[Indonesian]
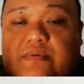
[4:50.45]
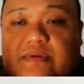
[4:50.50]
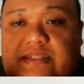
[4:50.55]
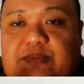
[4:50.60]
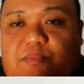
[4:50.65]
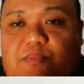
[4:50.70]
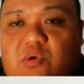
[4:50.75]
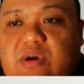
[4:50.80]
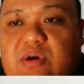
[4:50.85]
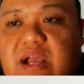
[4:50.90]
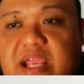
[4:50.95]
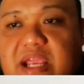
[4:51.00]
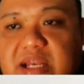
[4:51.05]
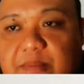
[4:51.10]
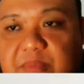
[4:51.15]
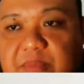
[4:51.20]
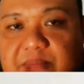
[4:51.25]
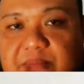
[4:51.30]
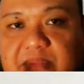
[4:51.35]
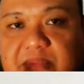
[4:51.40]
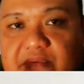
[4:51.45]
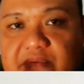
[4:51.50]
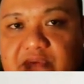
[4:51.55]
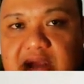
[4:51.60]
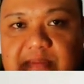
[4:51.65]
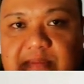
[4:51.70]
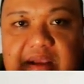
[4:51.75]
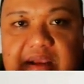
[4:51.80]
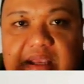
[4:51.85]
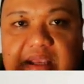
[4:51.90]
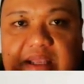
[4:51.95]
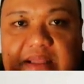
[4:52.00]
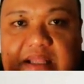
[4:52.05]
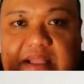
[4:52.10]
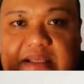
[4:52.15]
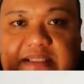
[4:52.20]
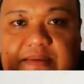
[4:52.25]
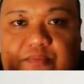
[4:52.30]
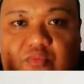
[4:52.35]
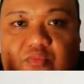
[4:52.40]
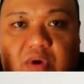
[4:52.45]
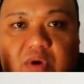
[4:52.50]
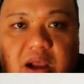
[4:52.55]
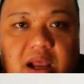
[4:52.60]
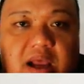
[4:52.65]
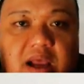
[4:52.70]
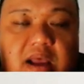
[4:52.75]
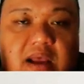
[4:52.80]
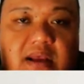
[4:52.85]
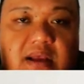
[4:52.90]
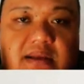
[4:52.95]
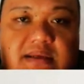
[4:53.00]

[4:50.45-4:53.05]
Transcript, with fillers: Semoga ini bermanfaat bagi kita semua.